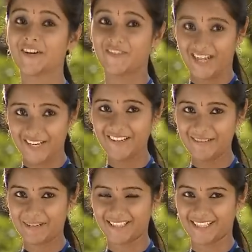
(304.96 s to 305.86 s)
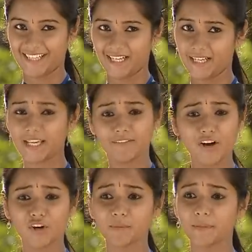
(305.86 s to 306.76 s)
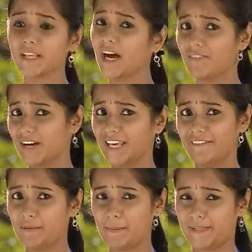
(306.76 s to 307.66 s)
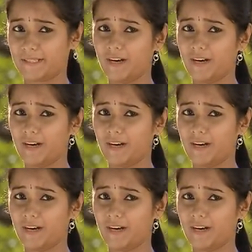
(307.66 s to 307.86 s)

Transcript: வடிவேல் காமெடி மாதிரி இவா குடும்பத்தை அவா கேவலமா